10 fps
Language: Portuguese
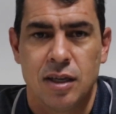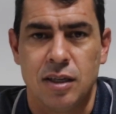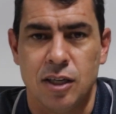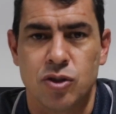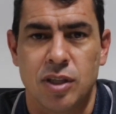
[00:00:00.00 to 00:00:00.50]

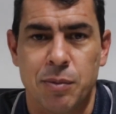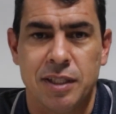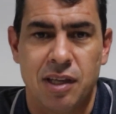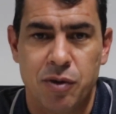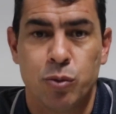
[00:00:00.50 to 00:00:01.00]
E isso
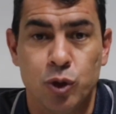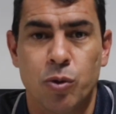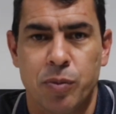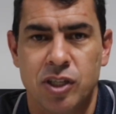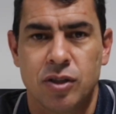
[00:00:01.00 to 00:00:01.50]
também teve
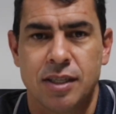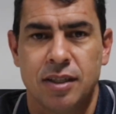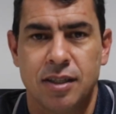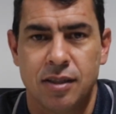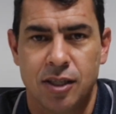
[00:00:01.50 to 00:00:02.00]
muito peso
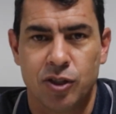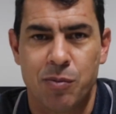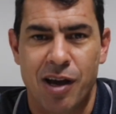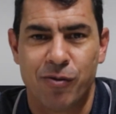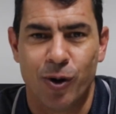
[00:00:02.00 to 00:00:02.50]
nessa decisão da
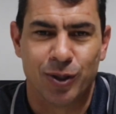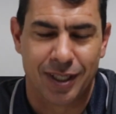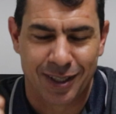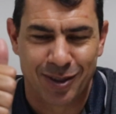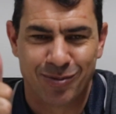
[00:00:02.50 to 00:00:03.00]
minha
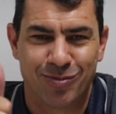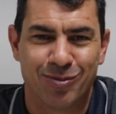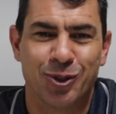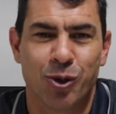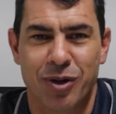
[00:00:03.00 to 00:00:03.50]
volta.
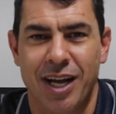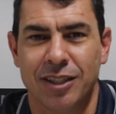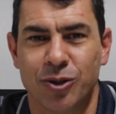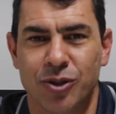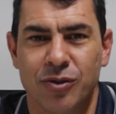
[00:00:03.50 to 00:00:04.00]
Muito
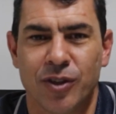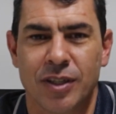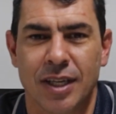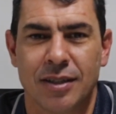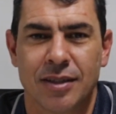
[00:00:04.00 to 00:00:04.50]
obrigado a todos
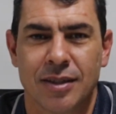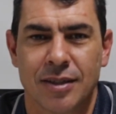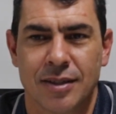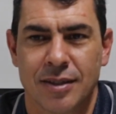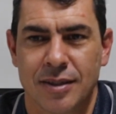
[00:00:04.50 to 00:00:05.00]
vocês.